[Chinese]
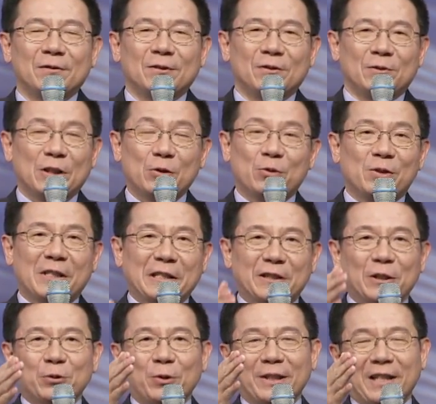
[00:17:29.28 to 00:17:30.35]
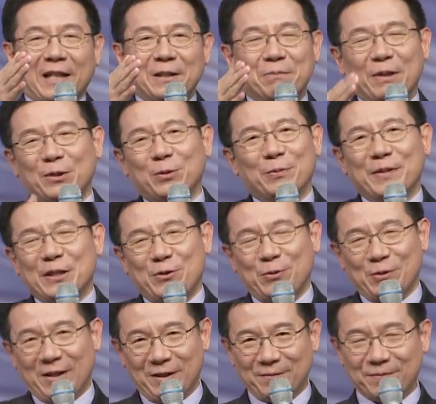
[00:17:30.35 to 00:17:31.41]
耶稣曾经对他的门徒们
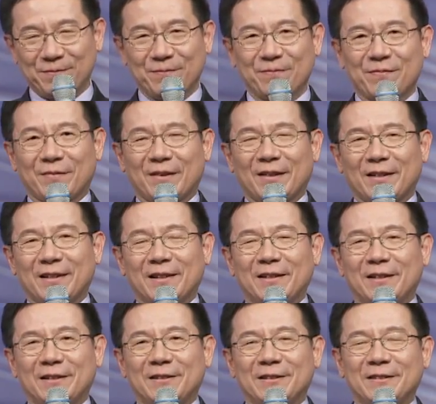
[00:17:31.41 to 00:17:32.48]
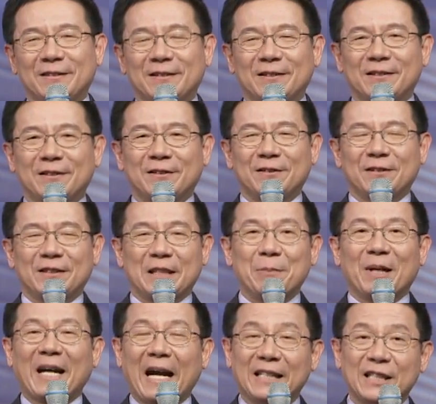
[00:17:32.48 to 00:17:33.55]
说：“你们
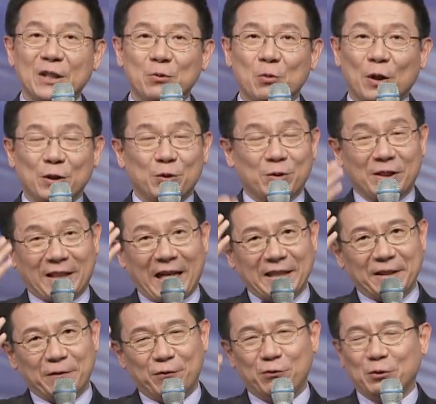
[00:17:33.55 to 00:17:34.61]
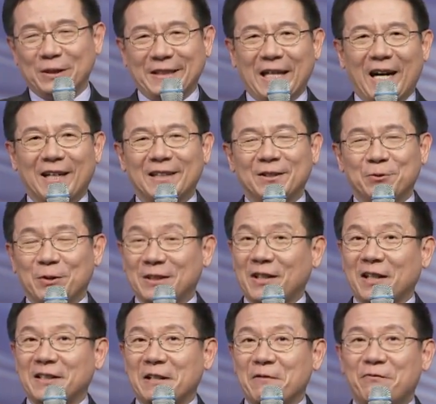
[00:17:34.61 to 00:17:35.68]
看见我，就是看见父一样。”也当
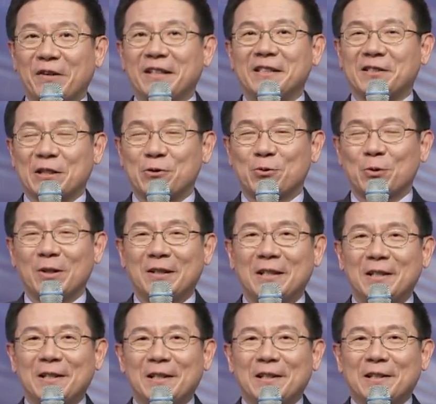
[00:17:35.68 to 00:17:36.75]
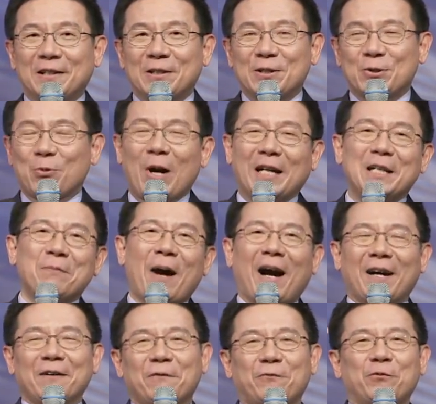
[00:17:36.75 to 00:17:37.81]
年腓利臣说：“主啊，你
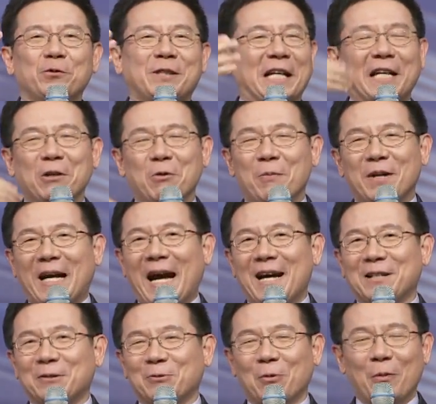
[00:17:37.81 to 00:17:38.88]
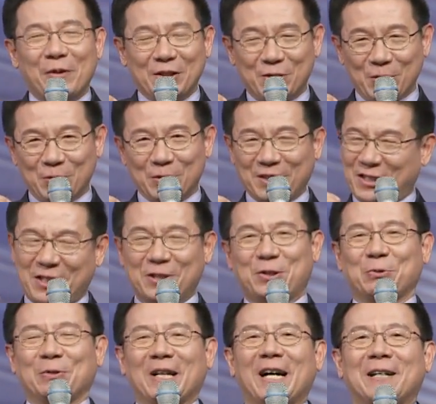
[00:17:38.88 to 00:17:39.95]
把父写给我们看，我们就知
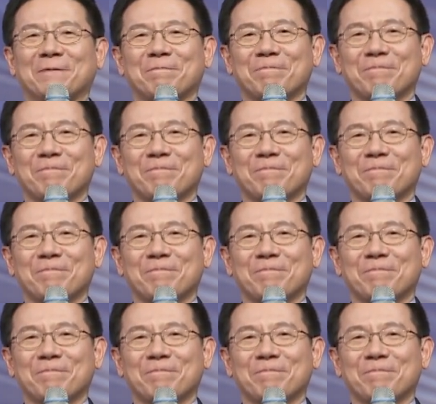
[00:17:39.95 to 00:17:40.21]
足了。”